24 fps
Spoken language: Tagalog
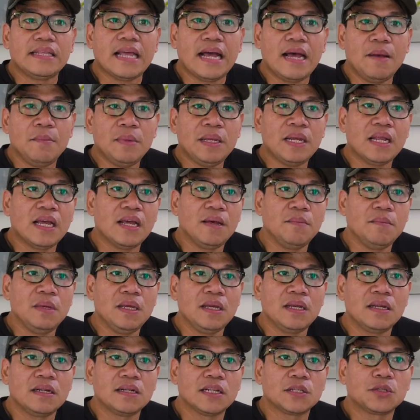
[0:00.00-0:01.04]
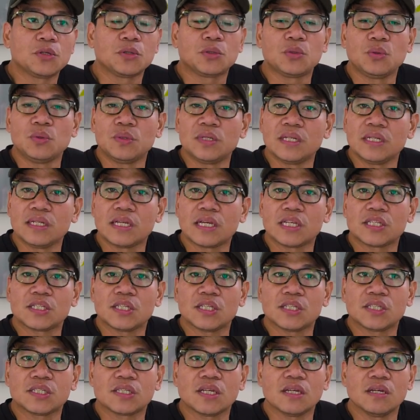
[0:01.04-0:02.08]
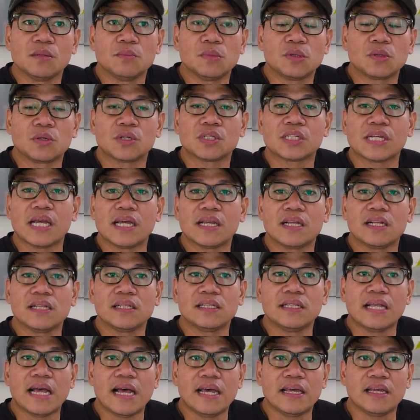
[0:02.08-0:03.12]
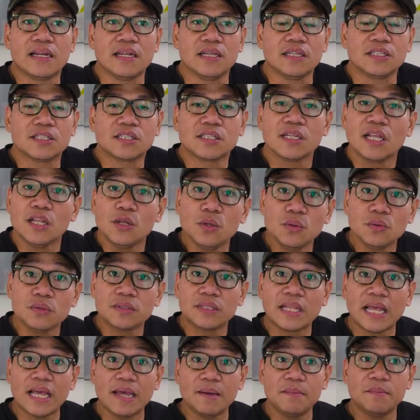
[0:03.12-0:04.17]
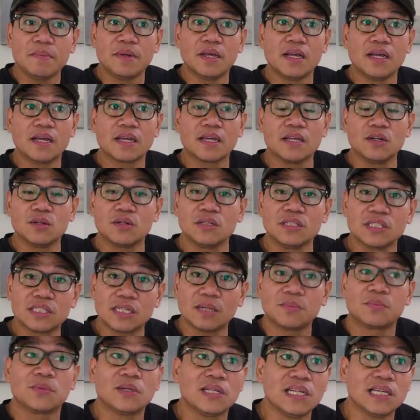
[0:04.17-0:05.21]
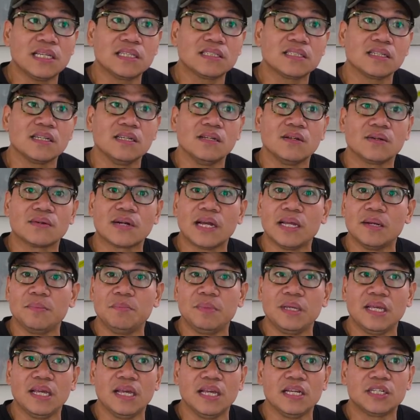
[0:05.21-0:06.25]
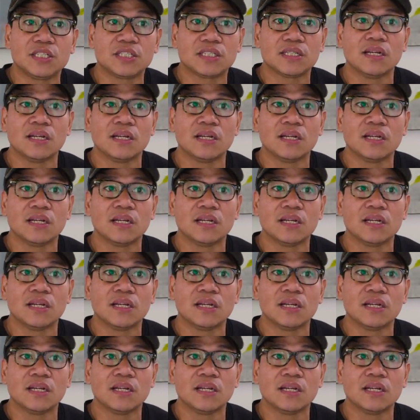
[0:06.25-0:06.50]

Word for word: dami naming natutunan kasi sa Motorcycle Diaries na nung time na kinoconceptualize na yung Ride PH,